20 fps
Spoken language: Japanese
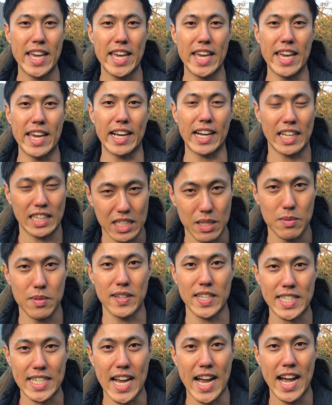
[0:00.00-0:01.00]
えー、買ってみ
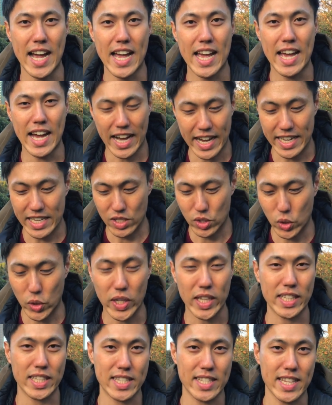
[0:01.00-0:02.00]
ましたはいそれ
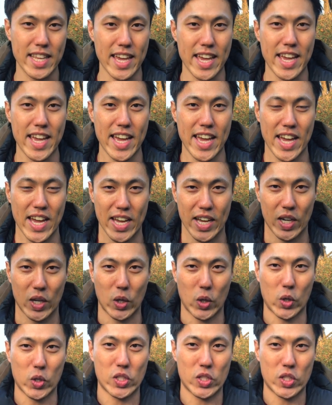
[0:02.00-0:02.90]
がですねこ